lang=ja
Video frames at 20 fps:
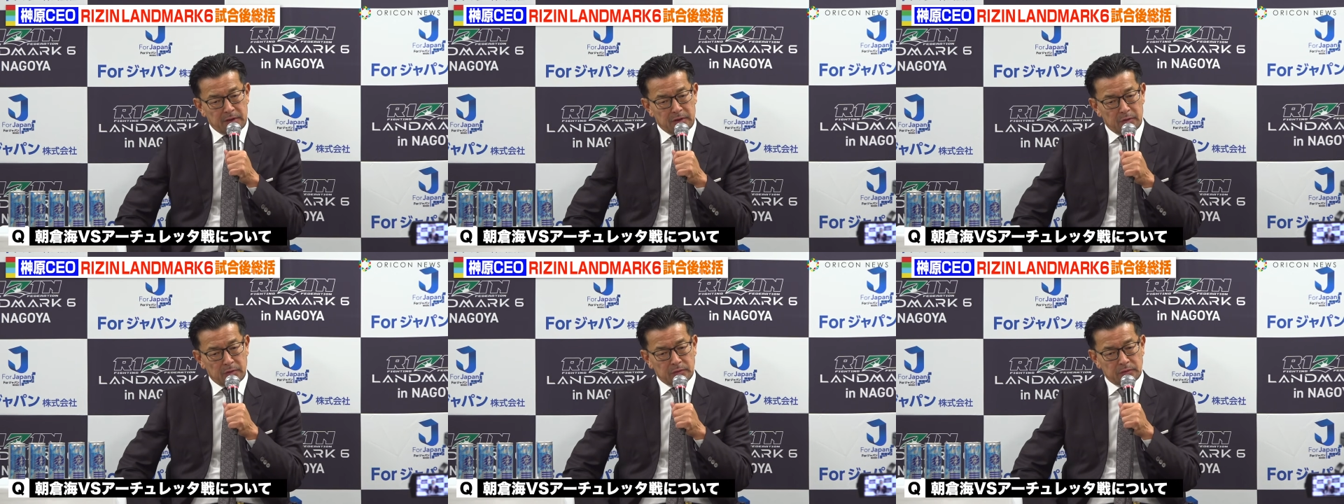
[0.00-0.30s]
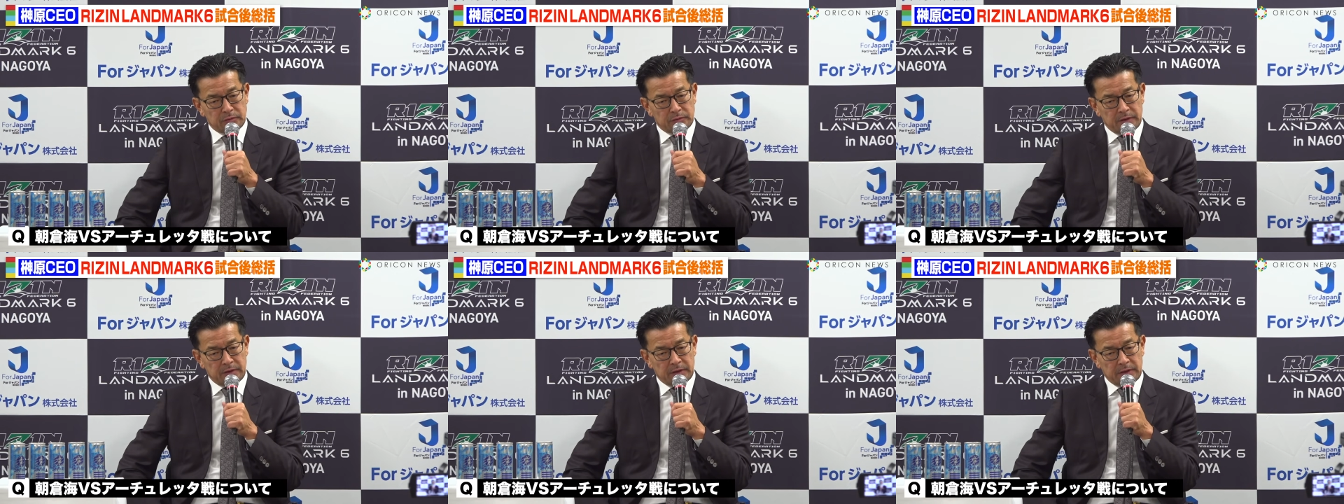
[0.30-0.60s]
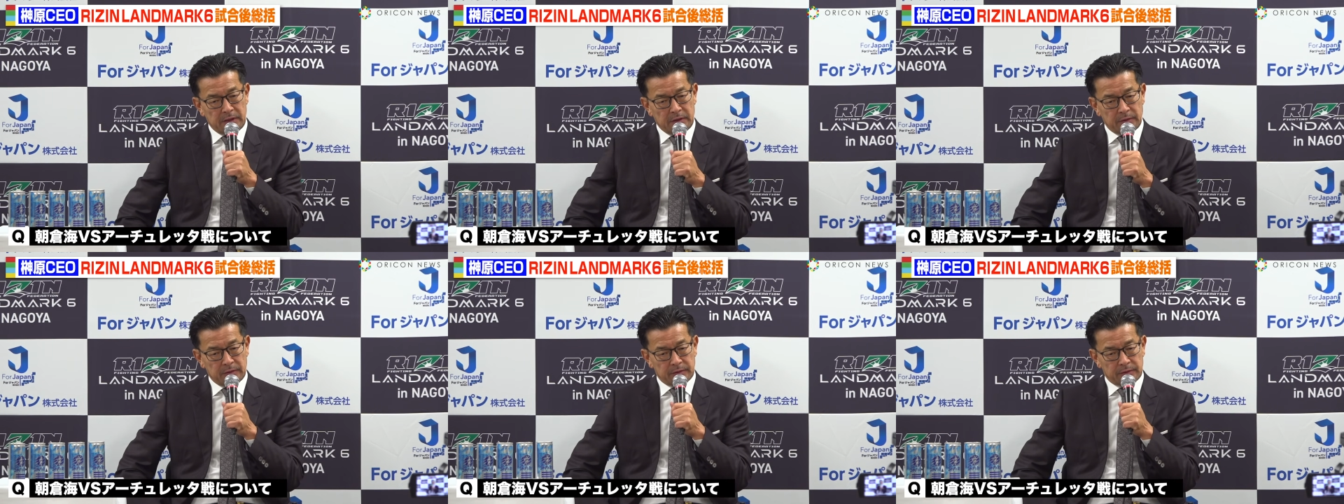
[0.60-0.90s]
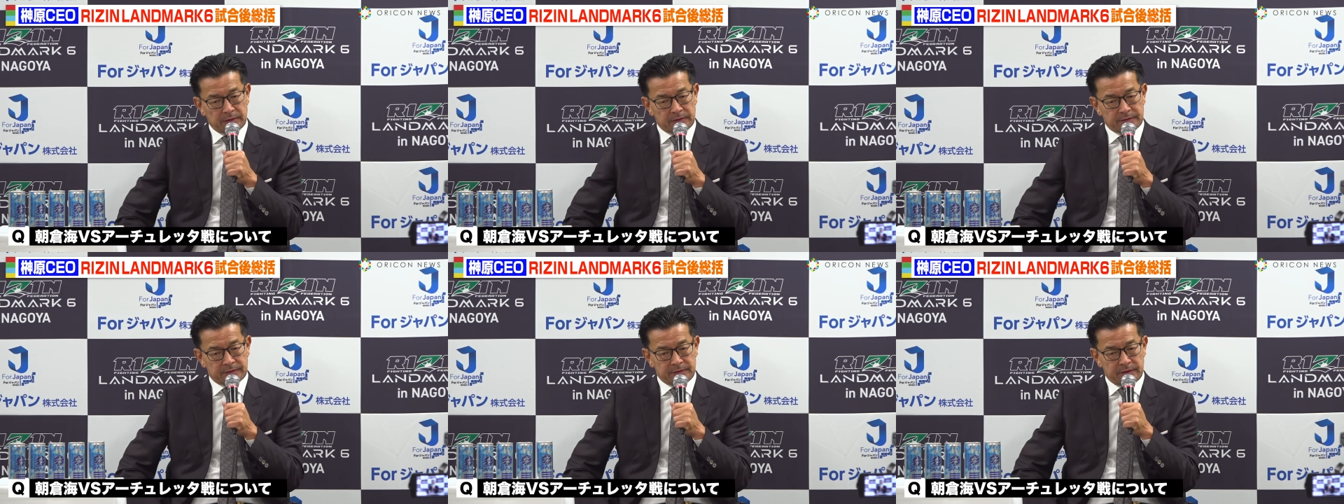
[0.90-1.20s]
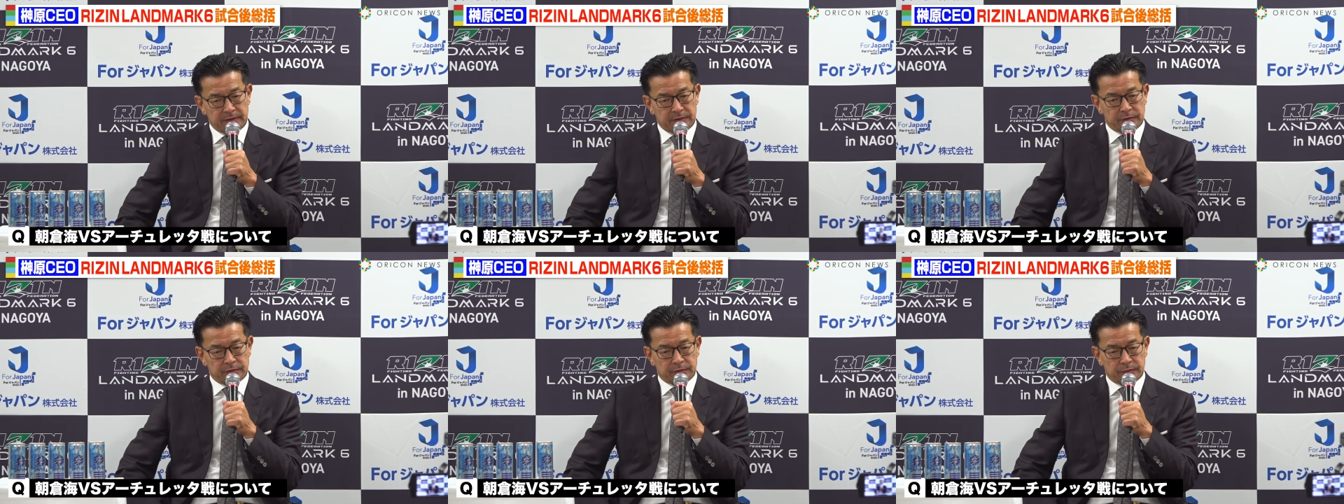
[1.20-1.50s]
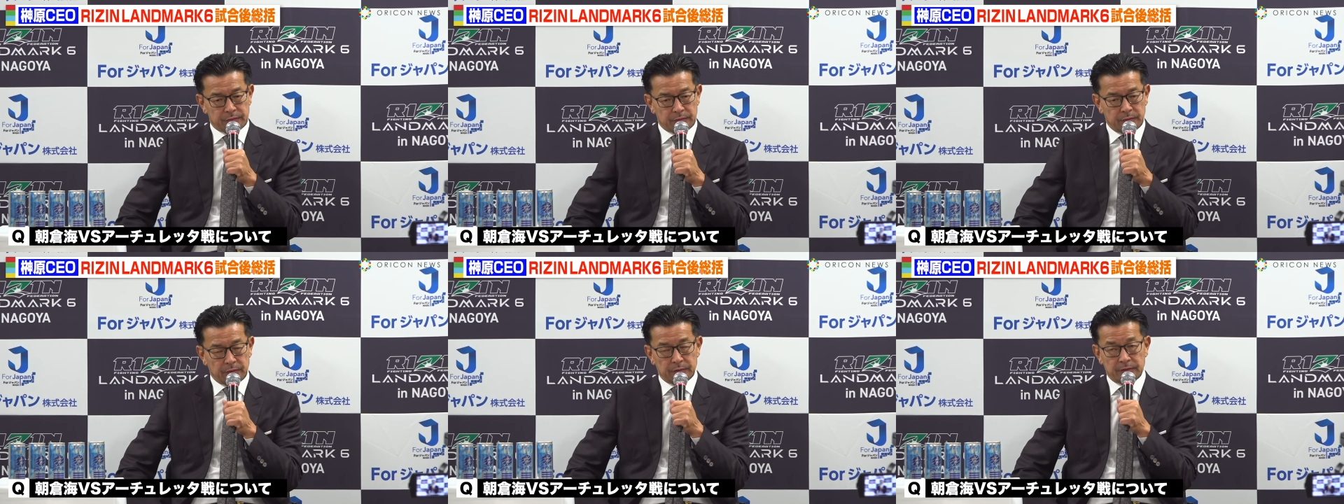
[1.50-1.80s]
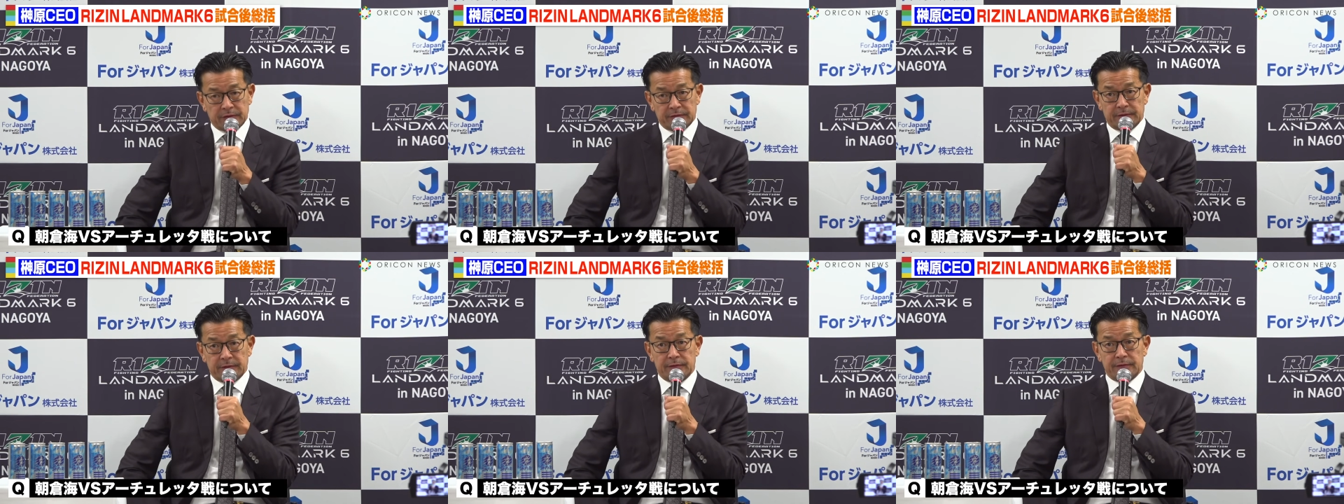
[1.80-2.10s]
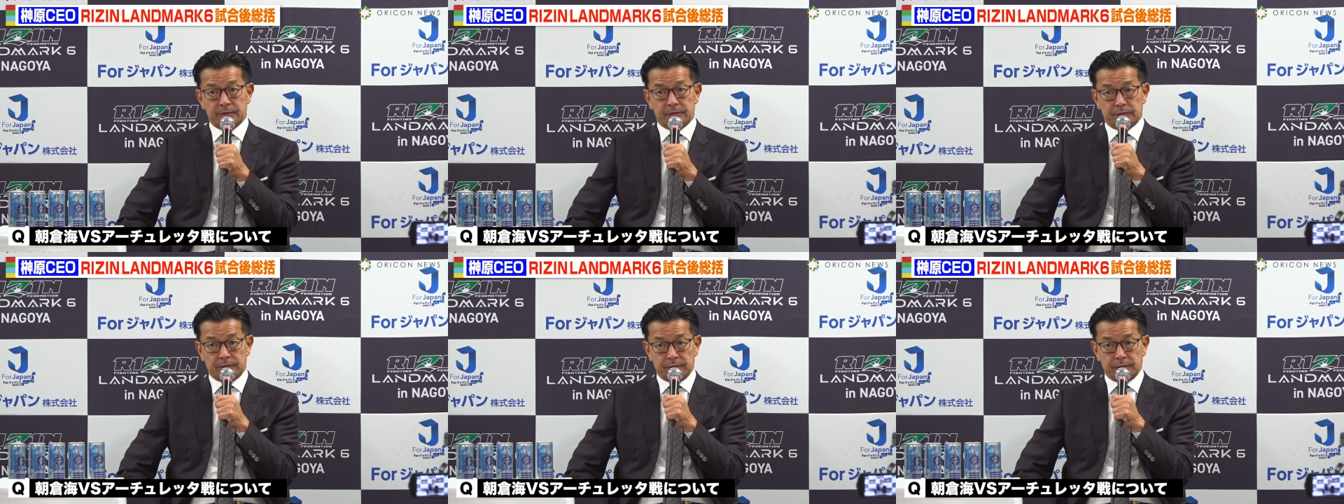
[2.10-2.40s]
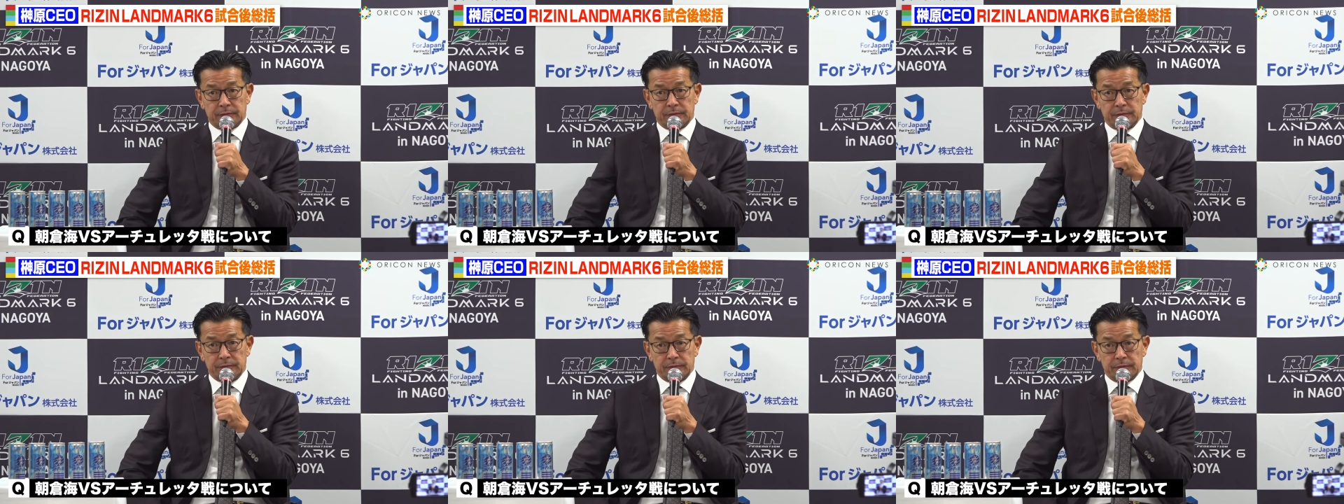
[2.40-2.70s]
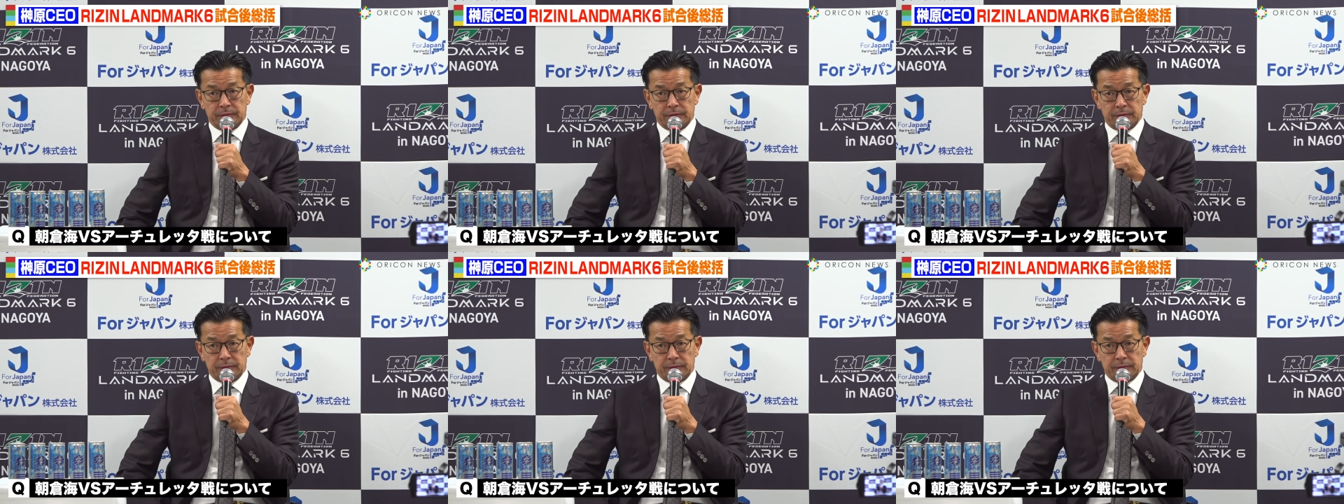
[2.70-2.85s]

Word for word: 井上直樹選手と太田選手